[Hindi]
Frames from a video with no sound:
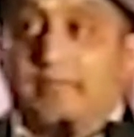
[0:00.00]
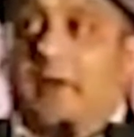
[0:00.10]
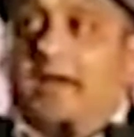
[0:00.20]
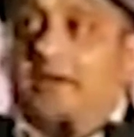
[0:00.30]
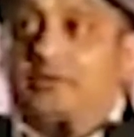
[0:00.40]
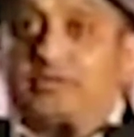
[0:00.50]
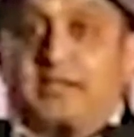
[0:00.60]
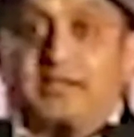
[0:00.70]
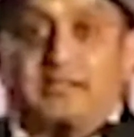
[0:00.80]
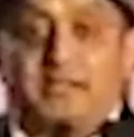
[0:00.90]
ये माली
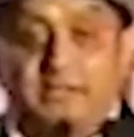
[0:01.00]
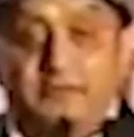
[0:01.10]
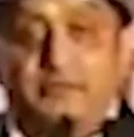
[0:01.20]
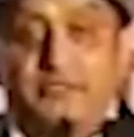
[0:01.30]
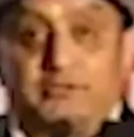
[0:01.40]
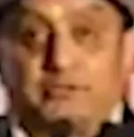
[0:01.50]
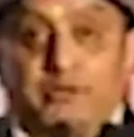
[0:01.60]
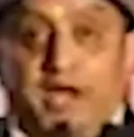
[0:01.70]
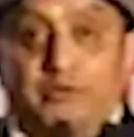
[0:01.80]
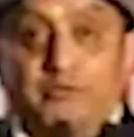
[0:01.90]
ऊंचे की तेली ऊंचे
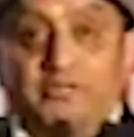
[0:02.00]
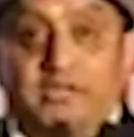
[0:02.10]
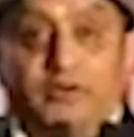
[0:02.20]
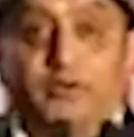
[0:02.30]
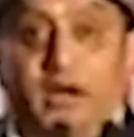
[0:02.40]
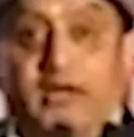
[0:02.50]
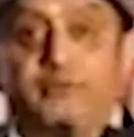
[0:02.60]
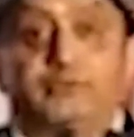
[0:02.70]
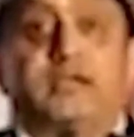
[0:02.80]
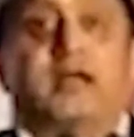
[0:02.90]
सुनार ऊंचे की लोहार
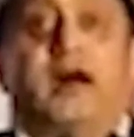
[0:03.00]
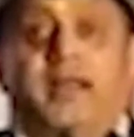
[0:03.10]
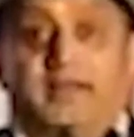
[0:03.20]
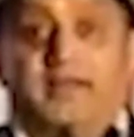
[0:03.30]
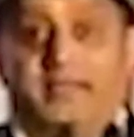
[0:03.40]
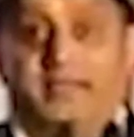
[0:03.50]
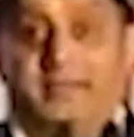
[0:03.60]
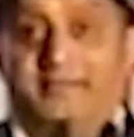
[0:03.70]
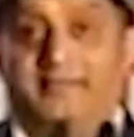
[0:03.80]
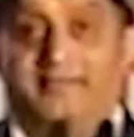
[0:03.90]
ऊंचे कहां लिखा है
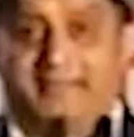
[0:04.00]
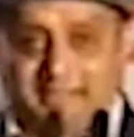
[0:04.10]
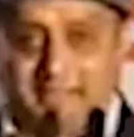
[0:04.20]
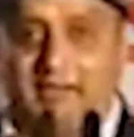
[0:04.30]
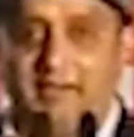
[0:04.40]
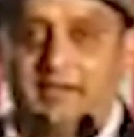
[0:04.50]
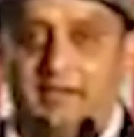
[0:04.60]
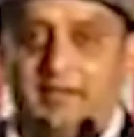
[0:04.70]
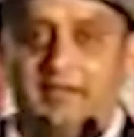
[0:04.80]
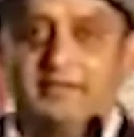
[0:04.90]
जानते कहा लिखा
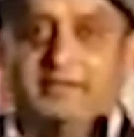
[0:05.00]
है